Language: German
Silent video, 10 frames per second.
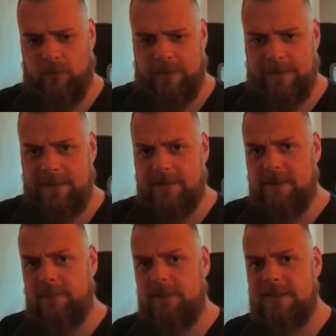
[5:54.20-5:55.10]
Ja, ich
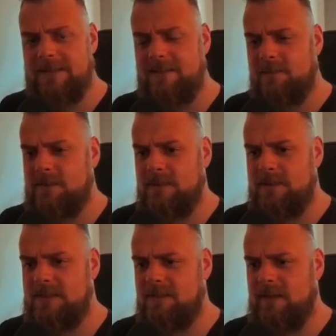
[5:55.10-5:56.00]
habe hier insgesamt
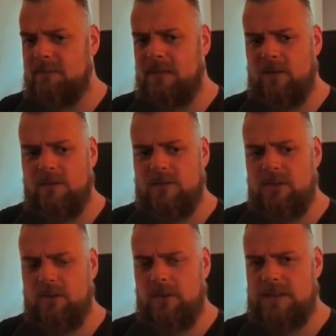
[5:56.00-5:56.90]
zwei Makros, die
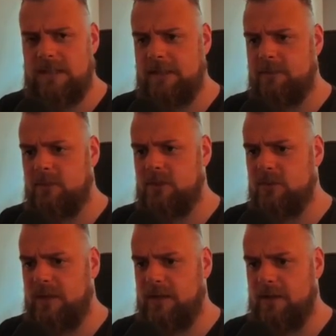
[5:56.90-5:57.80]
ich euch zeigen möchte.
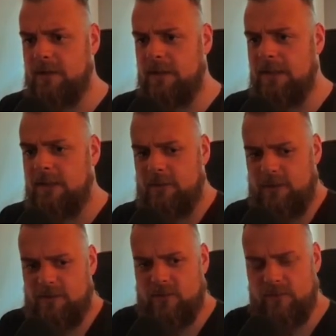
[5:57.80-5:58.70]

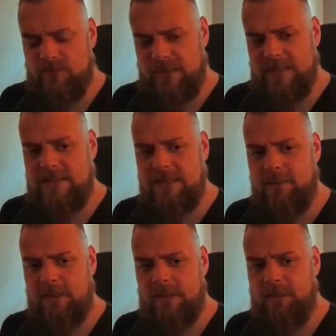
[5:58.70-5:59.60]
Äh, zum, zum ersten
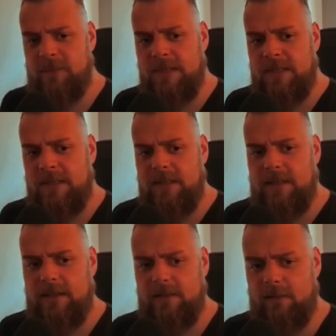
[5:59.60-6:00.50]
einmal
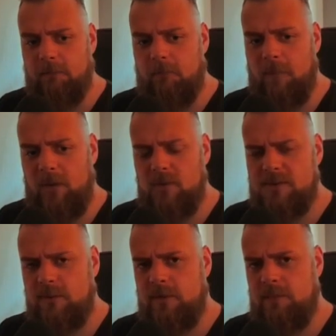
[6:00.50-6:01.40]
ein
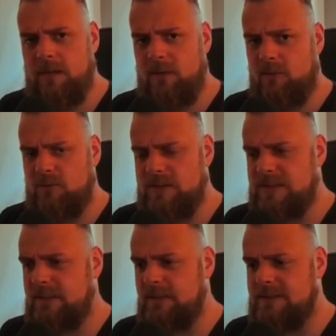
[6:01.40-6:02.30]
Mouse-Over-Makro, sodass
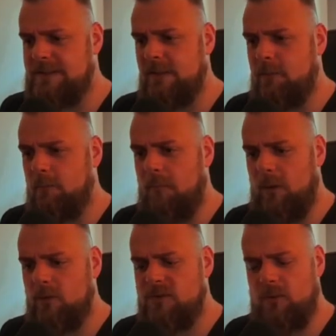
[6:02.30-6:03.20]
ihr Ziele
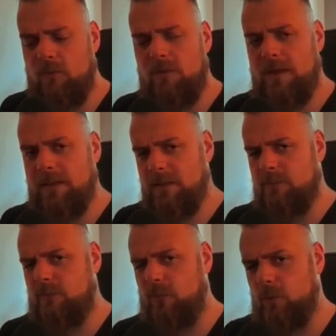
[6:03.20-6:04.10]
Mouse-Over in den
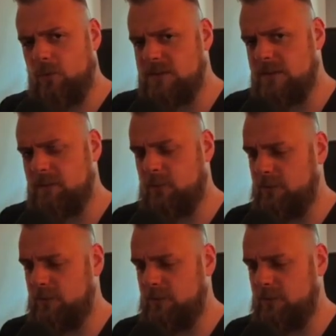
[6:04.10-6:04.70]
Fokus nehmen könnt.